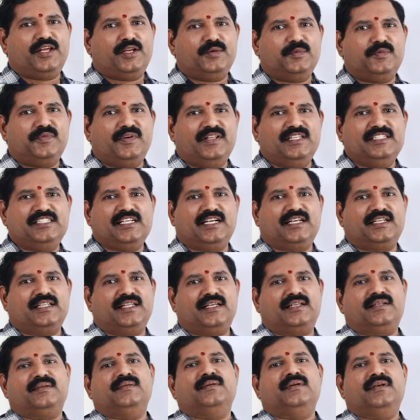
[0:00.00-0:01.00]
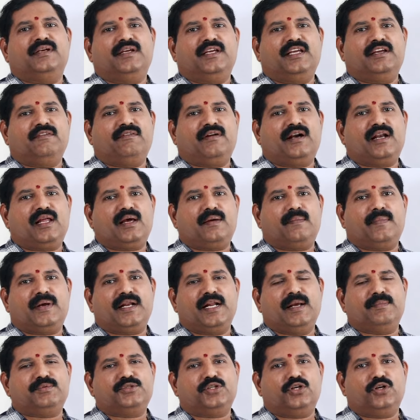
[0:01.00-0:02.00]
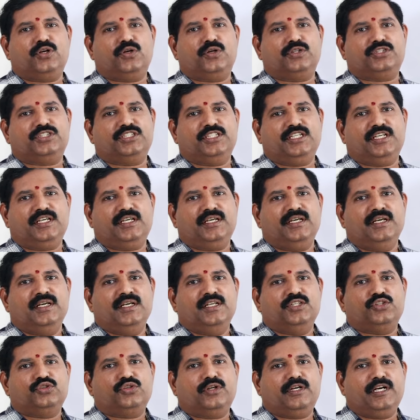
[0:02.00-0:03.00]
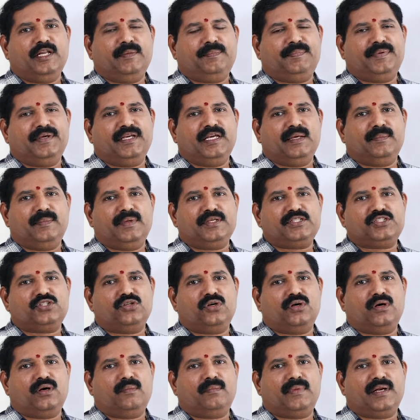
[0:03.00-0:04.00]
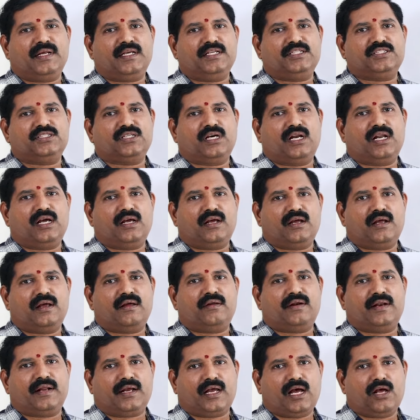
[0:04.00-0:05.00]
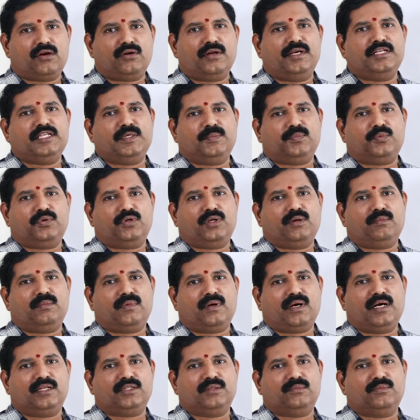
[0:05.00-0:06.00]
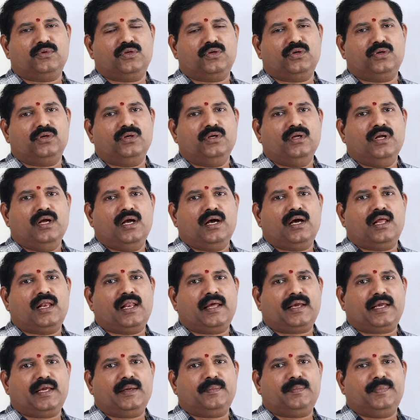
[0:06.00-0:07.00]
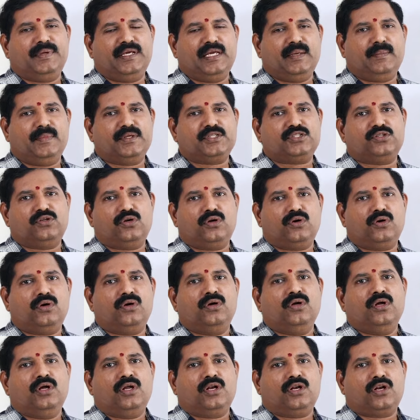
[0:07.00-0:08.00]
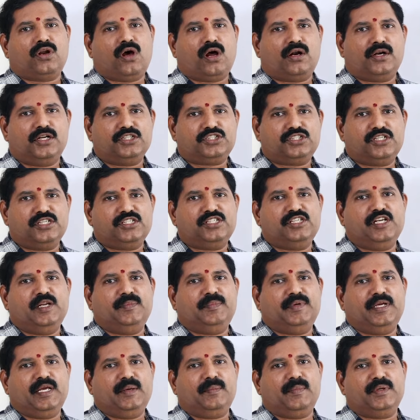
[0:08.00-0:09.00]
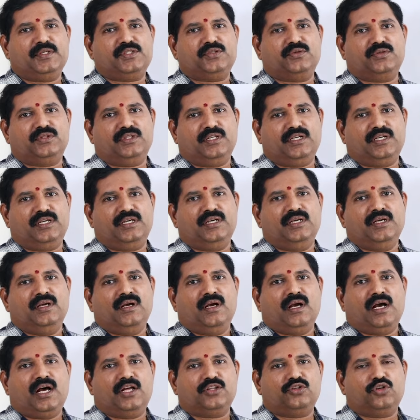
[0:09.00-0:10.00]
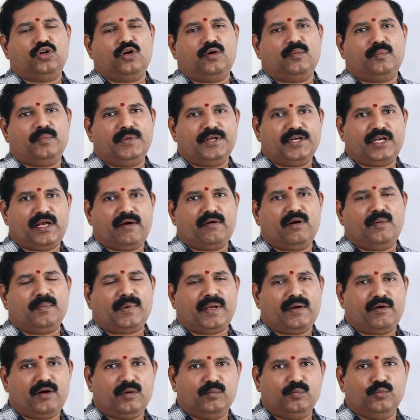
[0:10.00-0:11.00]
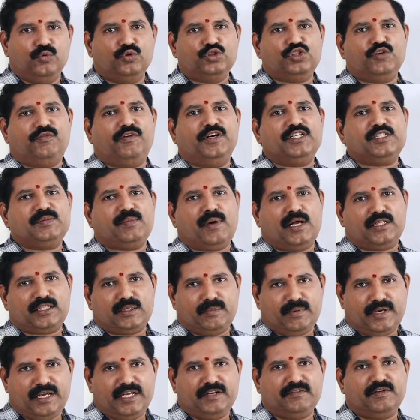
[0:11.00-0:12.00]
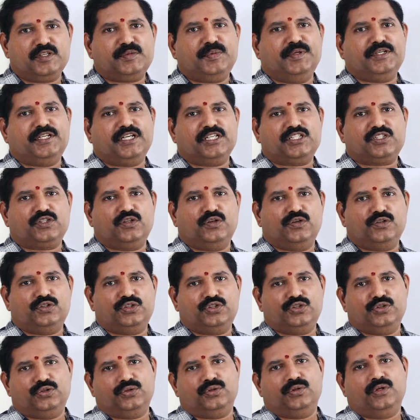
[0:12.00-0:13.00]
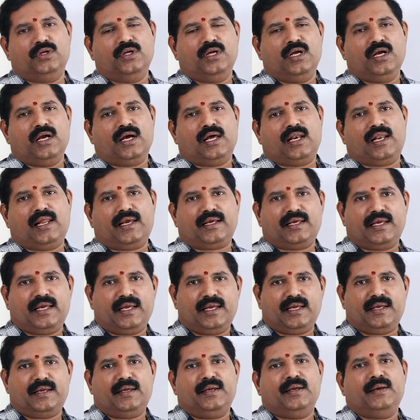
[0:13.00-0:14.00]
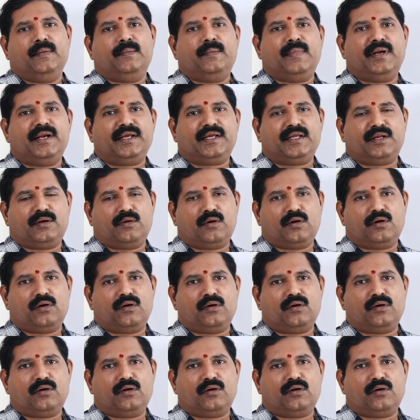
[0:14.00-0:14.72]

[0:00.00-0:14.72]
నేను వెళ్ళి చక్రధర్ ఇవాళ మన ఎపిసోడ్లో వచ్చి చూడండి పిఎంఎస్లో మనకి చాలా రకాలున్నాయని చెప్పుకున్నాం గతంలో అలాగే పిఎంఎస్లో నాన్ డిస్టినేషనరీ పిఎంఎస్ ఉంది అందులో మీరు కేవలం కేవలం మ్యూచువల్ ఫండ్స్ మాత్రమే ఇన్వెస్ట్మెంట్ చేసుకోవచ్చు అలాగే మనకి